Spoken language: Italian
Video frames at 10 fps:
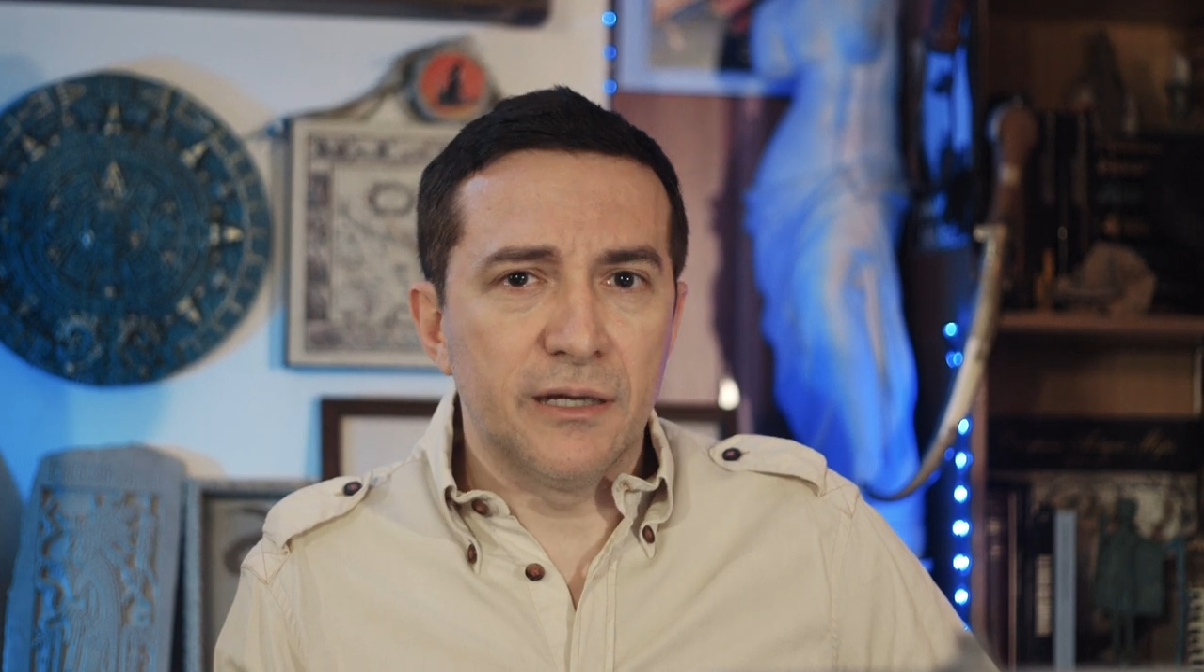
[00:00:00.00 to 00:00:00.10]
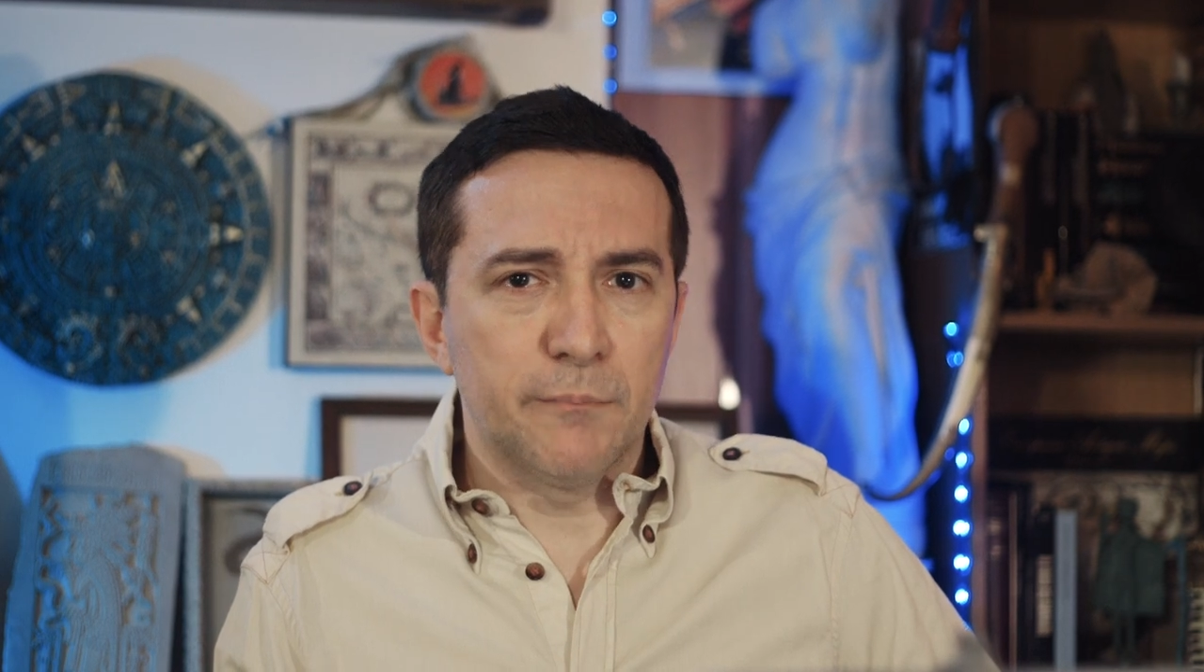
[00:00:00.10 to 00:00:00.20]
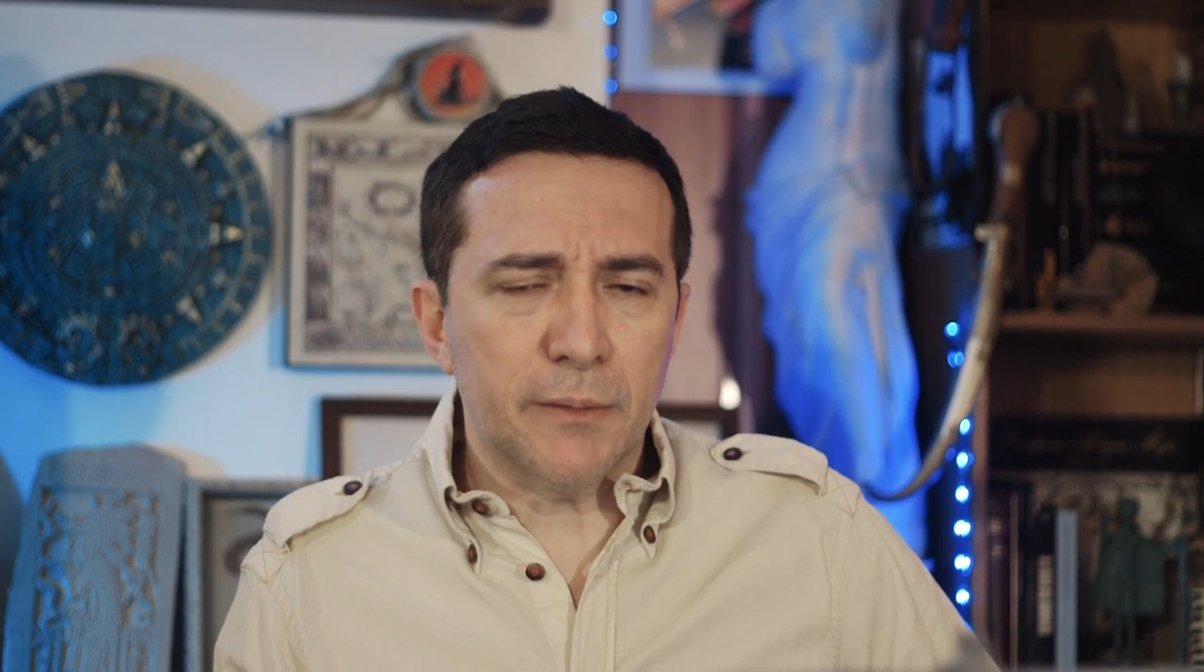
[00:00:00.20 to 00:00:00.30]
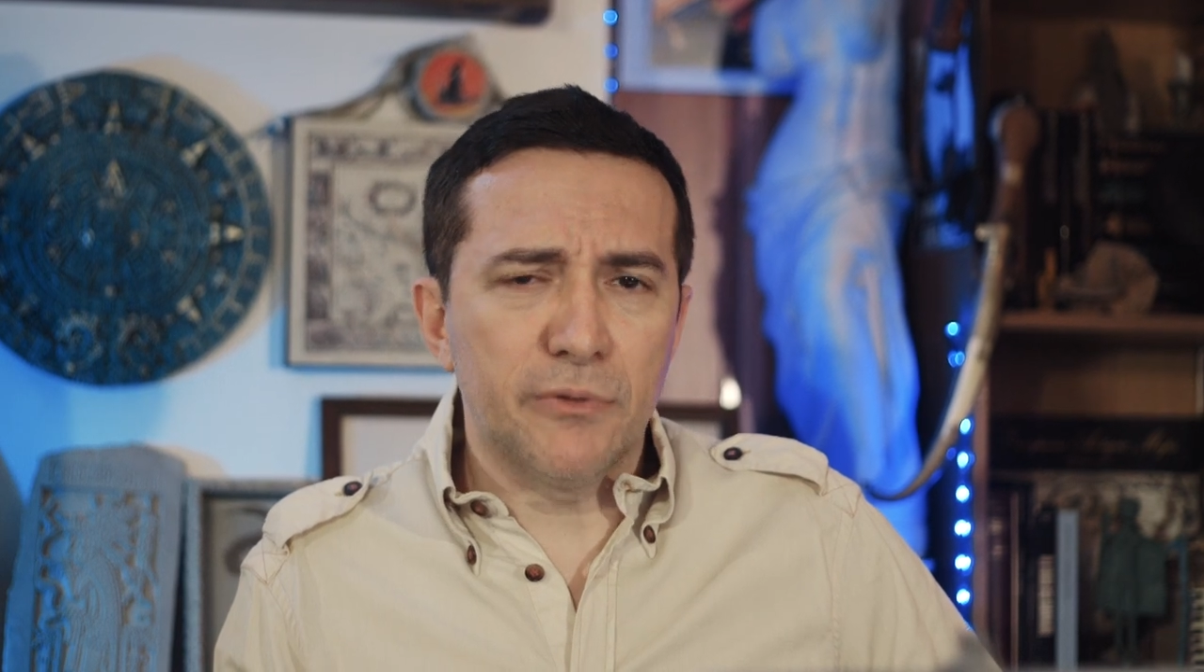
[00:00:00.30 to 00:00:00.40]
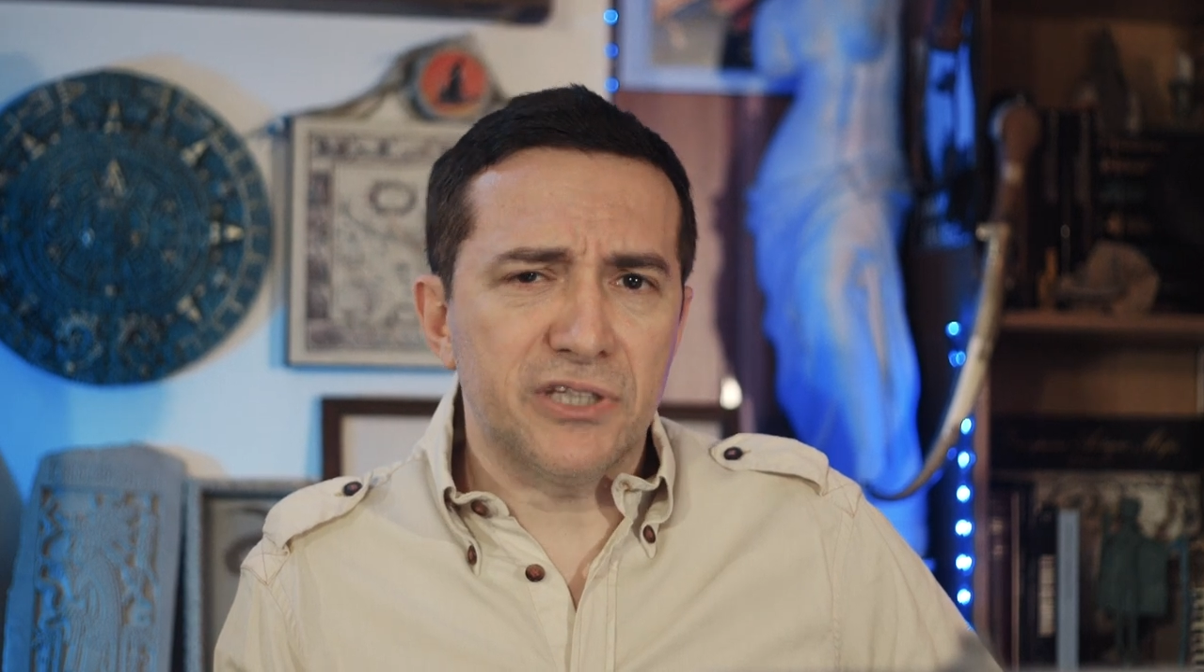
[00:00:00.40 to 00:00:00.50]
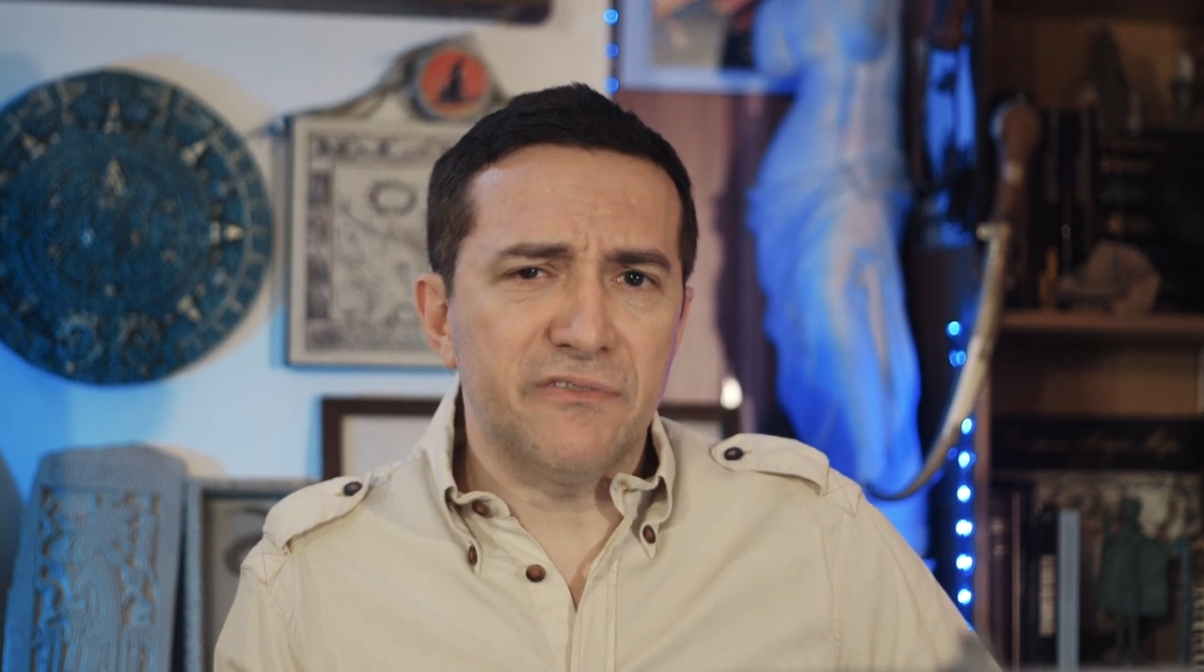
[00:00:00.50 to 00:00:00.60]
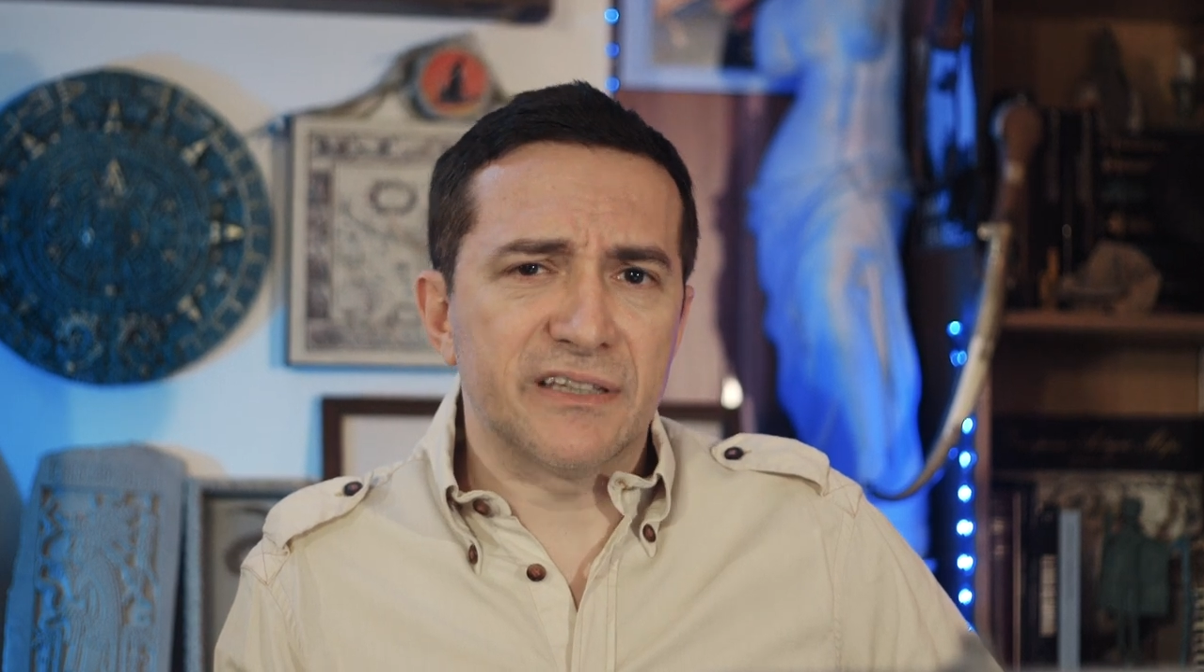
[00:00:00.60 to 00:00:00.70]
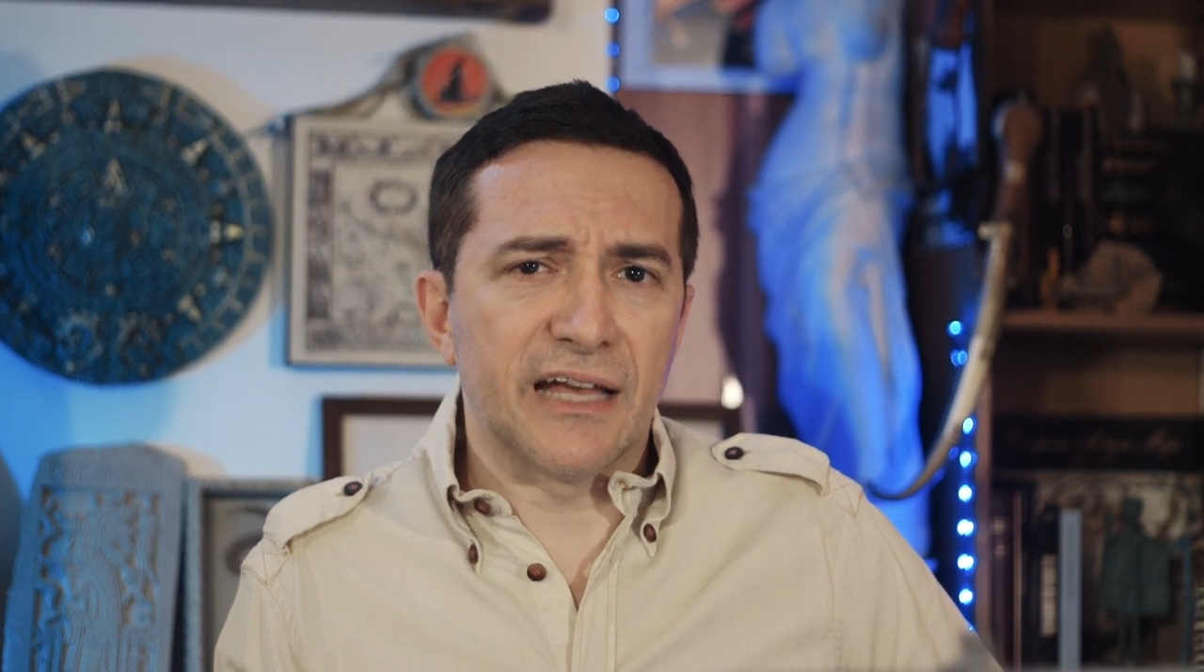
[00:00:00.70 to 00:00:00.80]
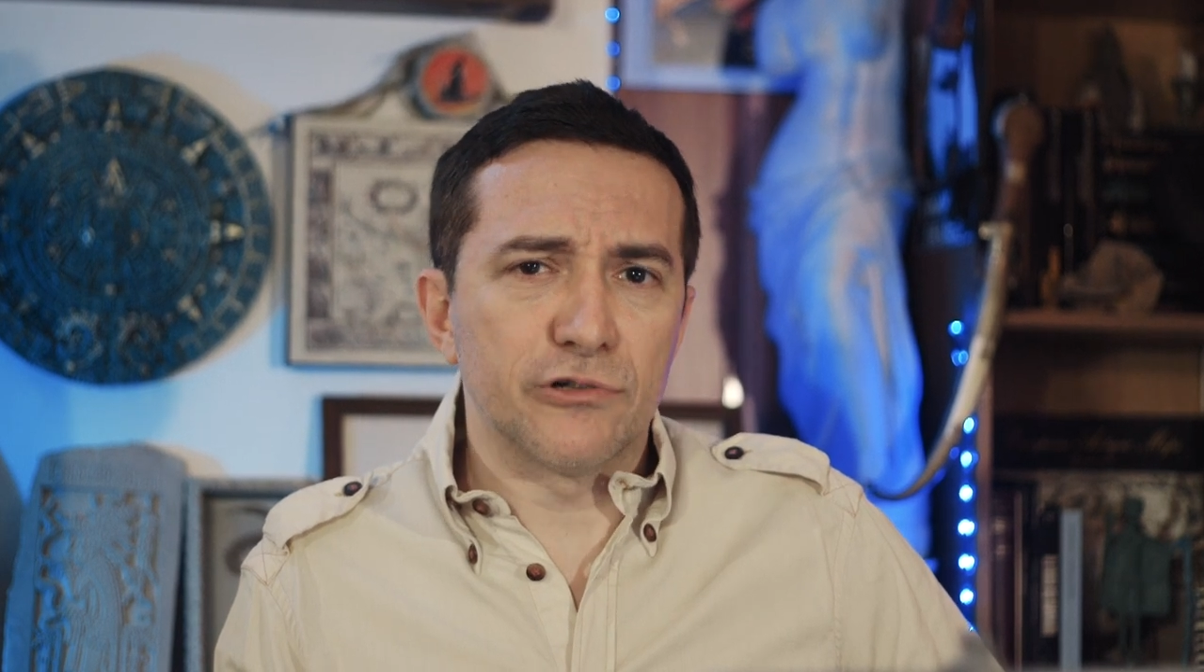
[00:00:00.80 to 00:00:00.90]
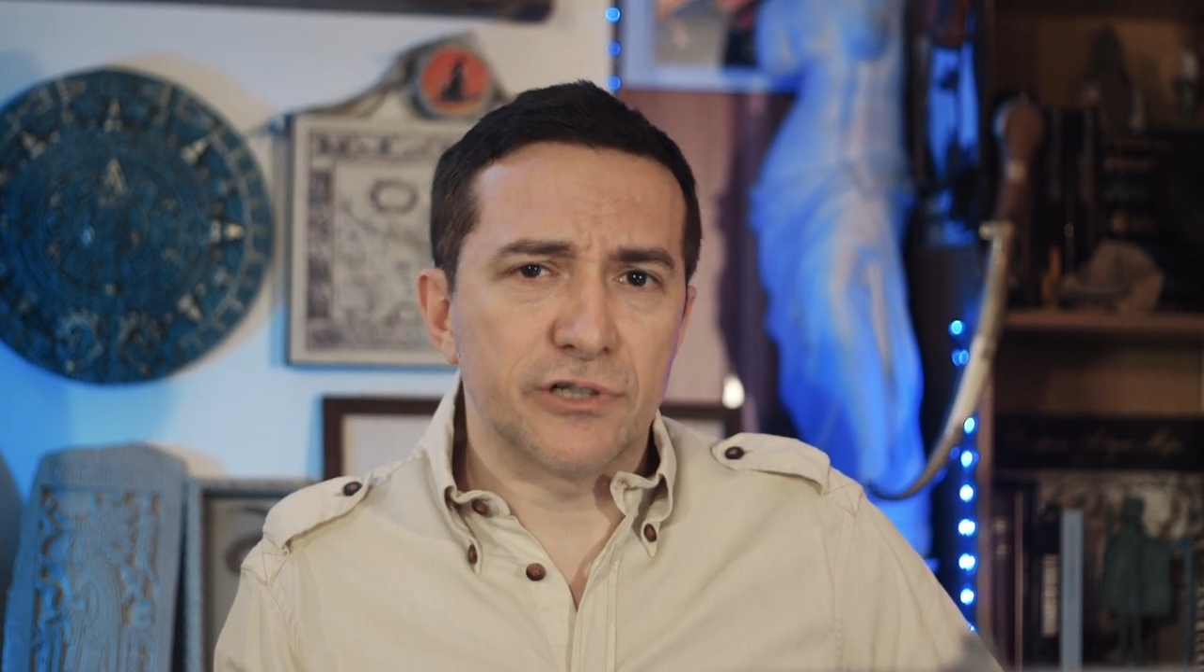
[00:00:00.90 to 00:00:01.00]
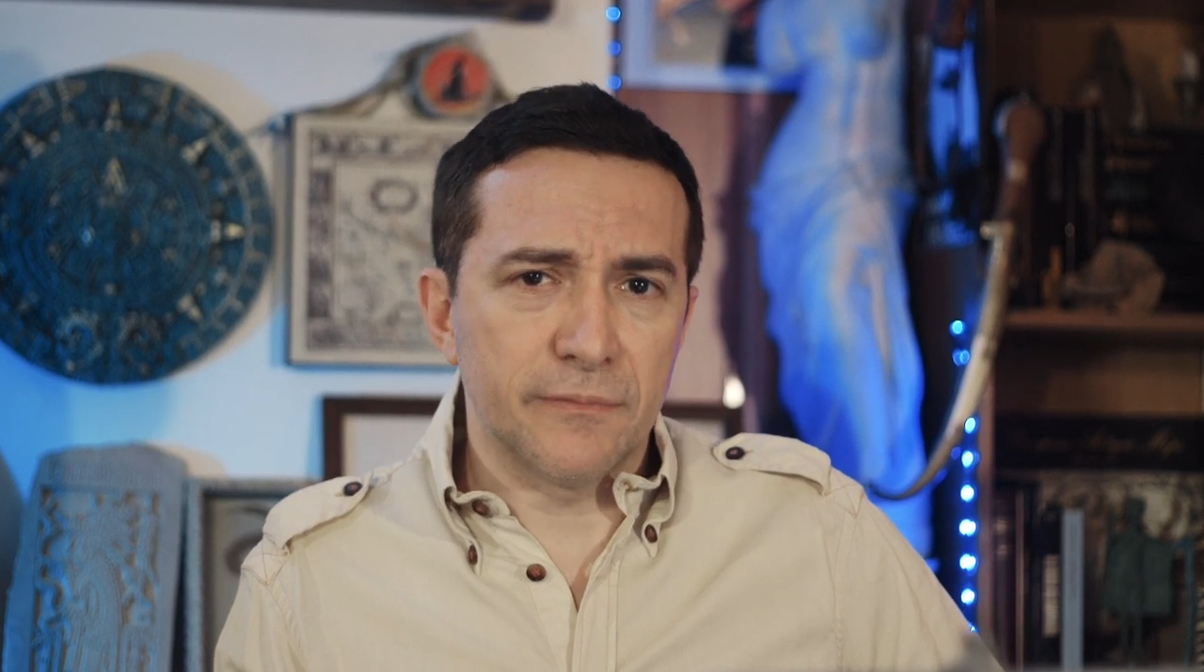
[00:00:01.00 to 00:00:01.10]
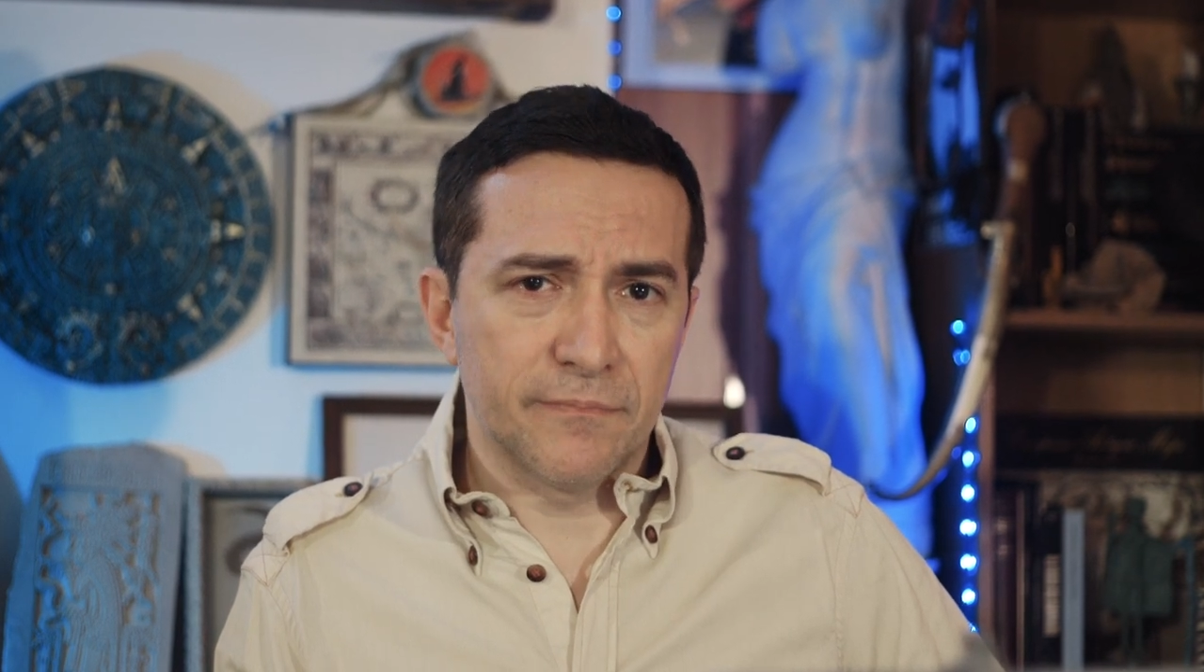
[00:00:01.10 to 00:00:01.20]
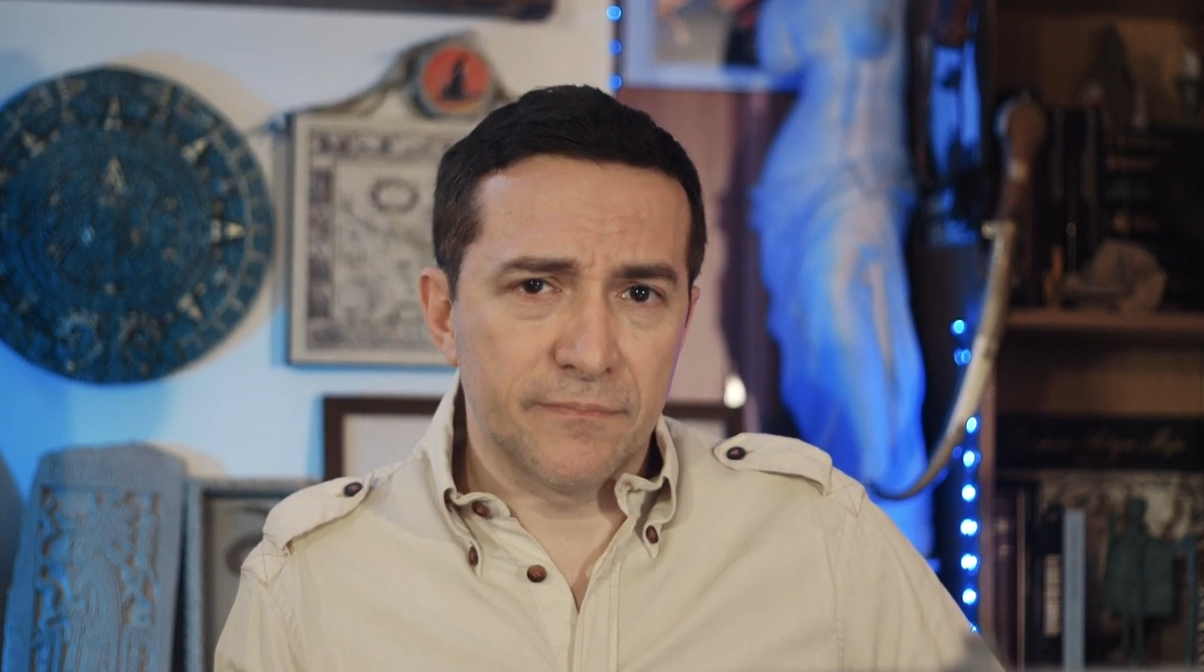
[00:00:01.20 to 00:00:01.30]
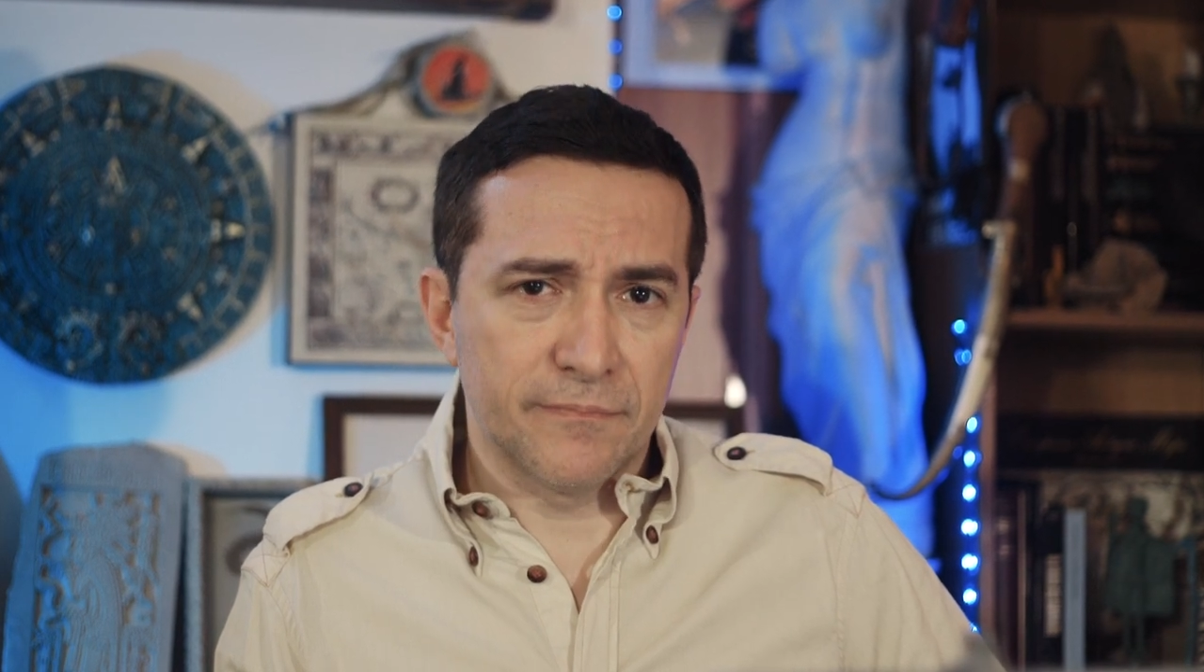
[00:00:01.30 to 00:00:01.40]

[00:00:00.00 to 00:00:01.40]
per motivi analoghi.